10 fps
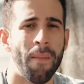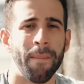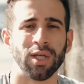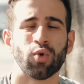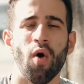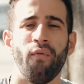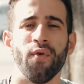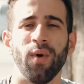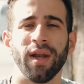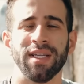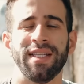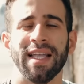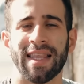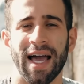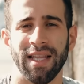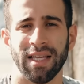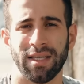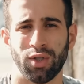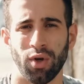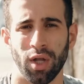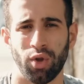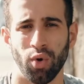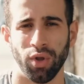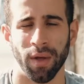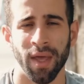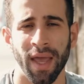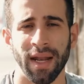Mas qual foi um grande detalhe dessa história toda?